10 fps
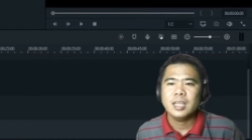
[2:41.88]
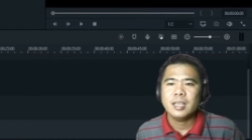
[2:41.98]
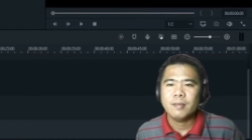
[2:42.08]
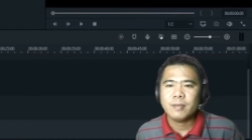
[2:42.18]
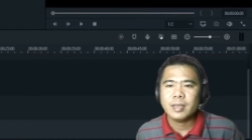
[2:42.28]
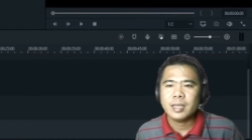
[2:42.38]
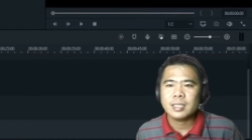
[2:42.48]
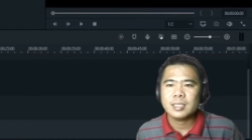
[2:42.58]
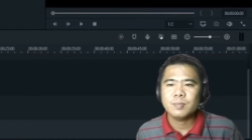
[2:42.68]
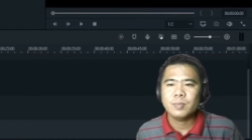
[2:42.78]

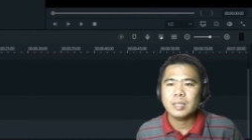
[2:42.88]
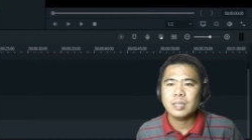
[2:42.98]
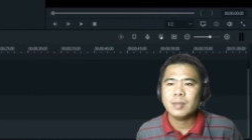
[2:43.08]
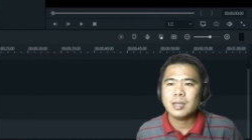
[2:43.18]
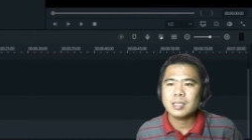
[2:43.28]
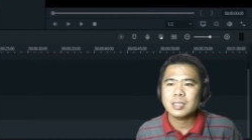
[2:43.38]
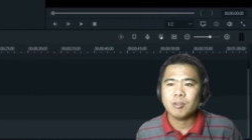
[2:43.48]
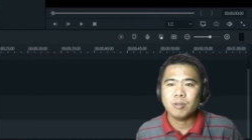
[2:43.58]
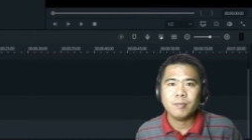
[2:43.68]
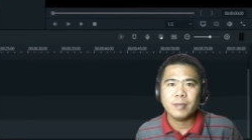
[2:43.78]
effects, pati mga
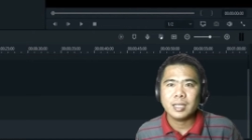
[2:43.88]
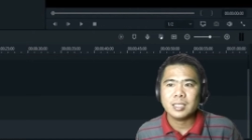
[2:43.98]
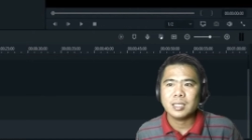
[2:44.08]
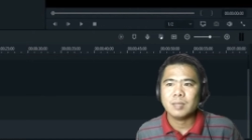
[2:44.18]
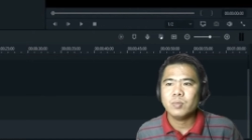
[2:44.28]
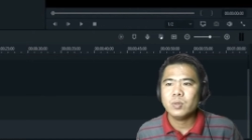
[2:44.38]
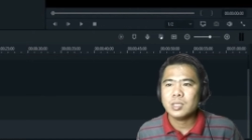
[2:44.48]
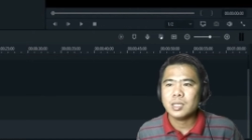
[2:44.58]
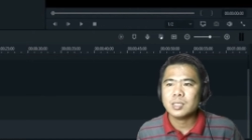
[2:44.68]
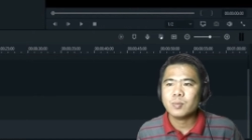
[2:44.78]
sound effects at
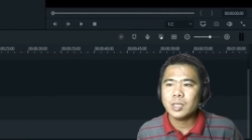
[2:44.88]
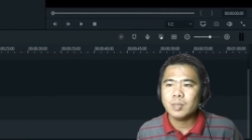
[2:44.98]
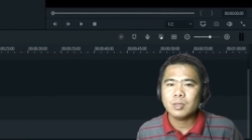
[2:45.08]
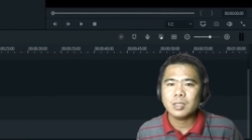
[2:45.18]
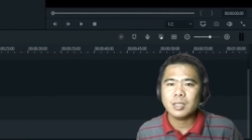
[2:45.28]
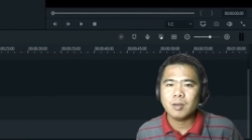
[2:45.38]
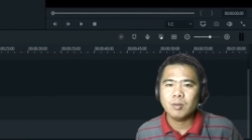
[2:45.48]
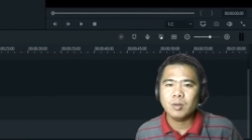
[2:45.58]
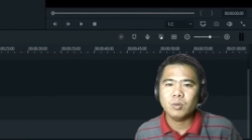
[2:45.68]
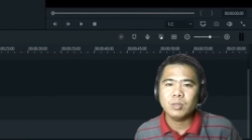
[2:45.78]
musics pwede mong
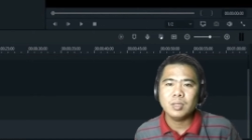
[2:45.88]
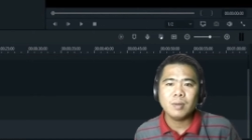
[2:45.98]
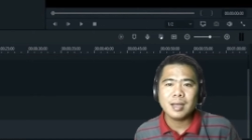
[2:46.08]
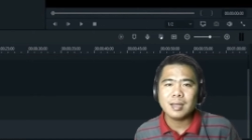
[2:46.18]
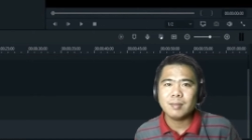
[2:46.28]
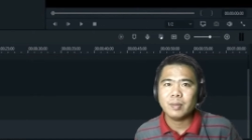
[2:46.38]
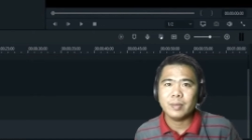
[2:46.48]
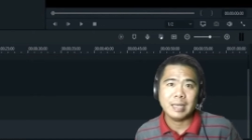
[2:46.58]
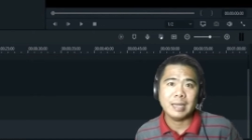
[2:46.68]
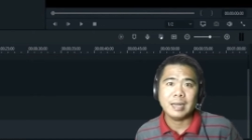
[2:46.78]
i-download na wala kang
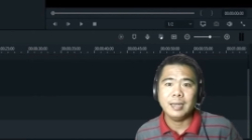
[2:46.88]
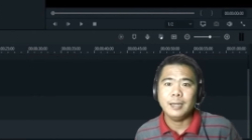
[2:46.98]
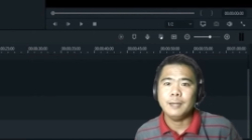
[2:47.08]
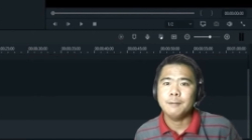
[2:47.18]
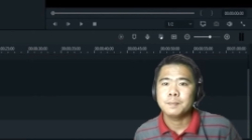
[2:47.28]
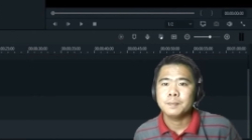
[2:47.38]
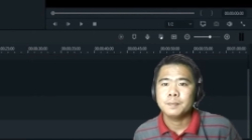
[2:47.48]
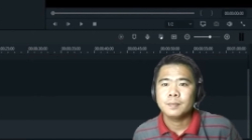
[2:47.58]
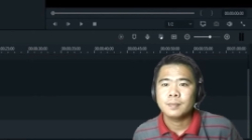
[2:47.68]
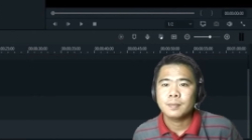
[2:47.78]
babayaran.
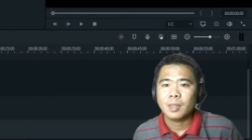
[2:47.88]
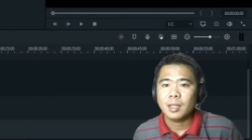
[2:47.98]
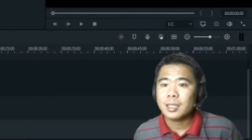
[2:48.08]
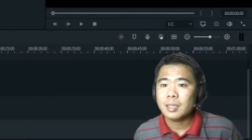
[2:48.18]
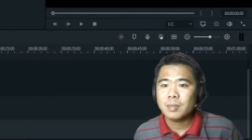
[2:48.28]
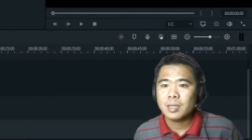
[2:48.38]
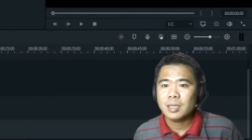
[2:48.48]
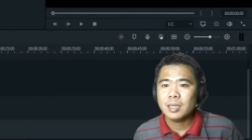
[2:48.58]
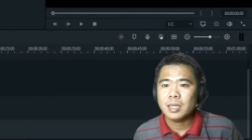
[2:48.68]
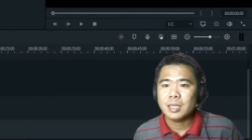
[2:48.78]
At ang
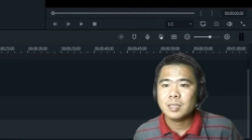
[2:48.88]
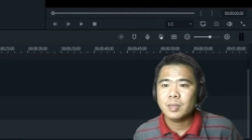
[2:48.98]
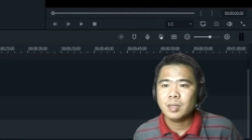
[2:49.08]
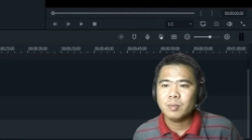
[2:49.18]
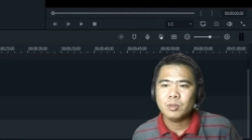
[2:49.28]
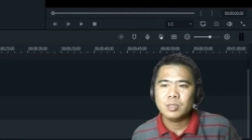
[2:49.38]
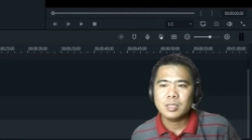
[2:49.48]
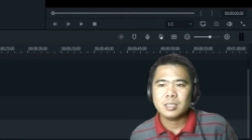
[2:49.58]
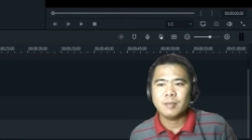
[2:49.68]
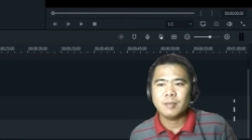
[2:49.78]
maganda sa mga
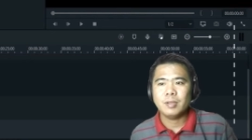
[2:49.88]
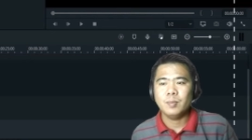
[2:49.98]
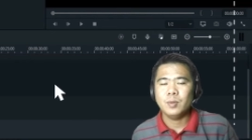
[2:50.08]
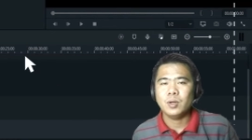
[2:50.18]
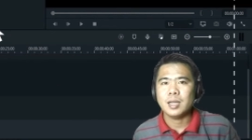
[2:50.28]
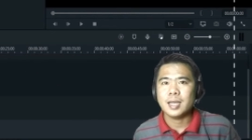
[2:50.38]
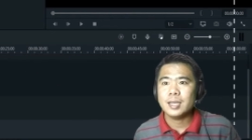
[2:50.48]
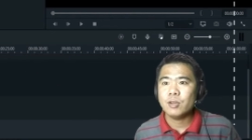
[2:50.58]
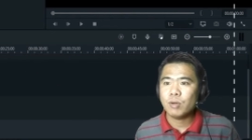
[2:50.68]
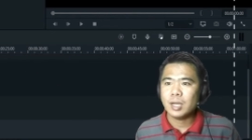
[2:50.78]
musics ng Filmora
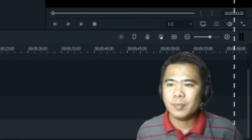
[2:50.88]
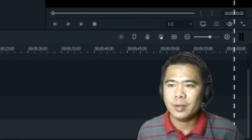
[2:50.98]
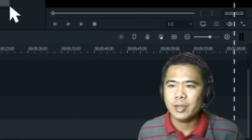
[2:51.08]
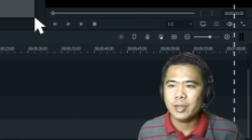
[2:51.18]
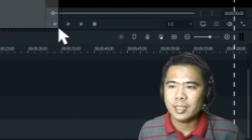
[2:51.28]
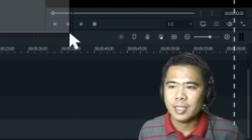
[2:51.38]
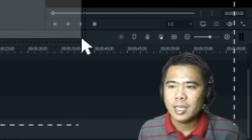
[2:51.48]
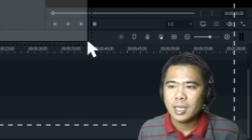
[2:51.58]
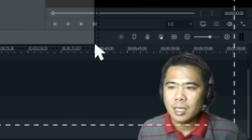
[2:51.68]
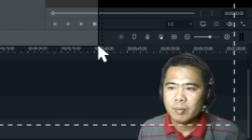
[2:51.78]
ay no copyright.
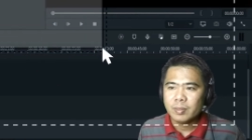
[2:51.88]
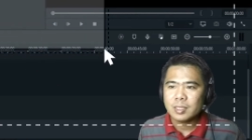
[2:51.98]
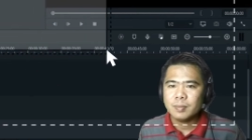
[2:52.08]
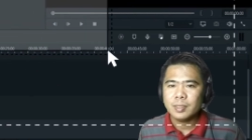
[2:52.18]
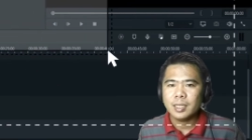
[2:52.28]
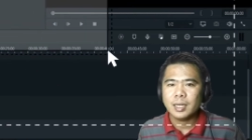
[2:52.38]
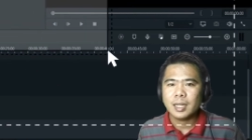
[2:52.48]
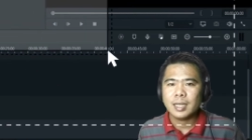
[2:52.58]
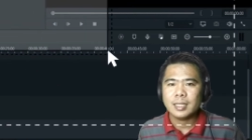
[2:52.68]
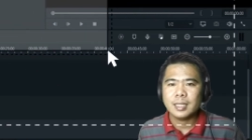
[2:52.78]
Ibig sabihin
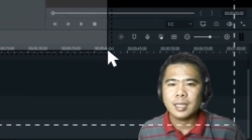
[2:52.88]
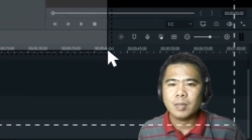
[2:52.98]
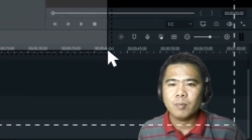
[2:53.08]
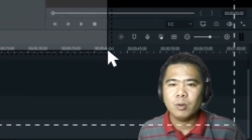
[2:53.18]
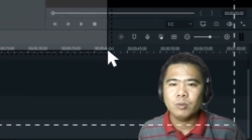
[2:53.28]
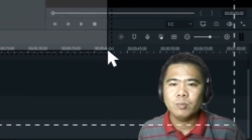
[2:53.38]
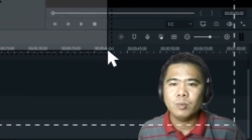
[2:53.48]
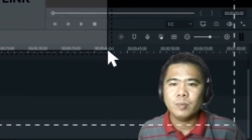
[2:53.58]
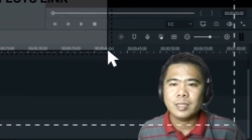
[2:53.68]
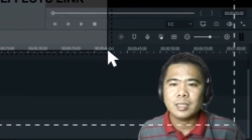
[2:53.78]
kahit na i-upload
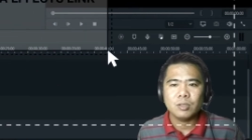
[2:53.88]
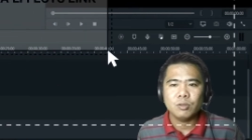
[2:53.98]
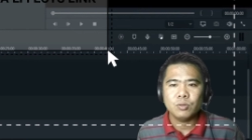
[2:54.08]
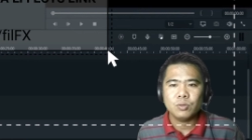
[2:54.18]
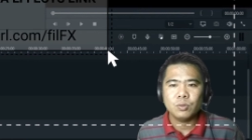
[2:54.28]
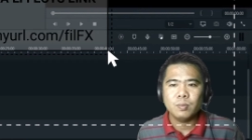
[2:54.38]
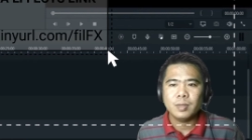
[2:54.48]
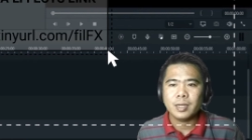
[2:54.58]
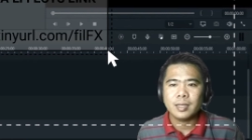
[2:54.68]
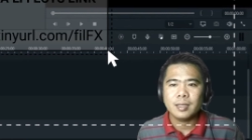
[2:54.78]
mo pa sa
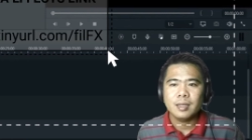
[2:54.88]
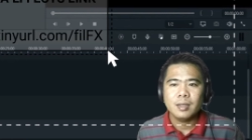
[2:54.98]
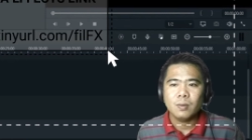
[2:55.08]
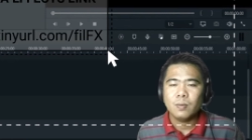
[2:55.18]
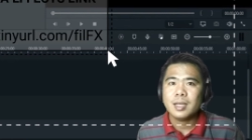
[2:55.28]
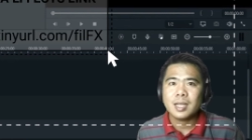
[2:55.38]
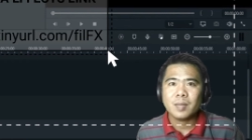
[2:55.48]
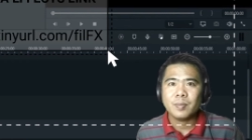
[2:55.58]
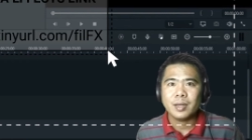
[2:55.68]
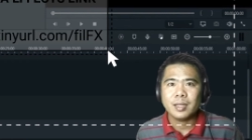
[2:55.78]
YouTube ay walang
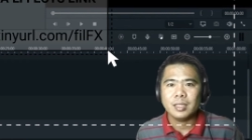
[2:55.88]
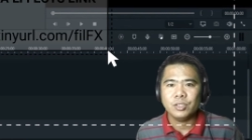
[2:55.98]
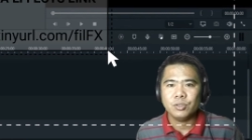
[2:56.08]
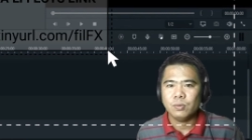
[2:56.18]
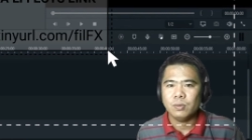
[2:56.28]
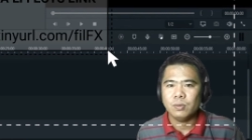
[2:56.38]
copyright issue.